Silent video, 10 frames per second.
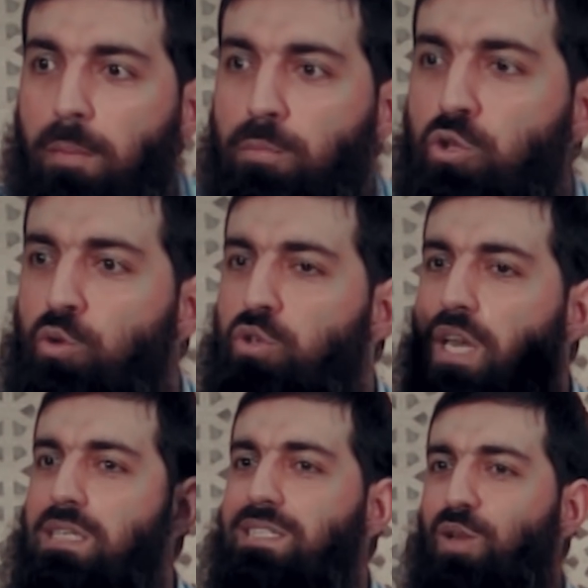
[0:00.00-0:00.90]
Bütün
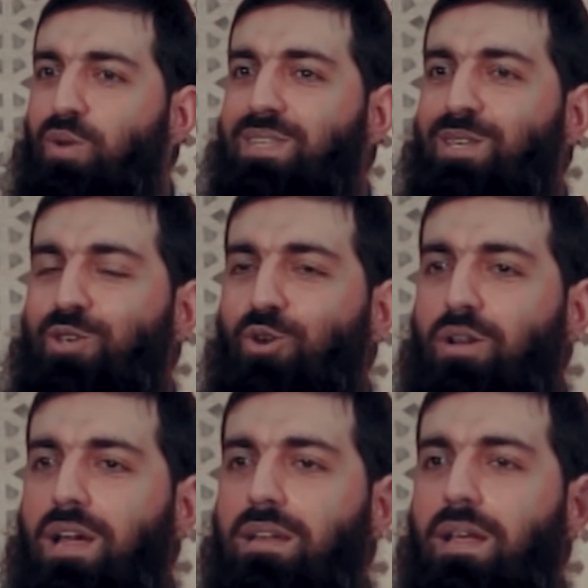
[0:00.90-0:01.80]
ülkenin servetini
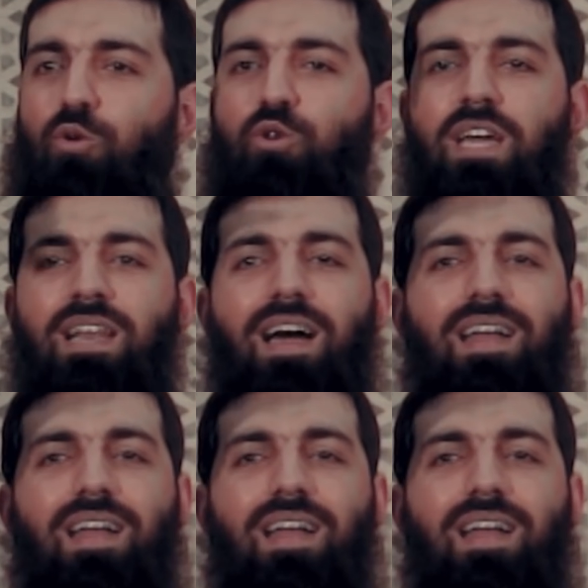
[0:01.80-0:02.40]
yiyorlar. Ülkenin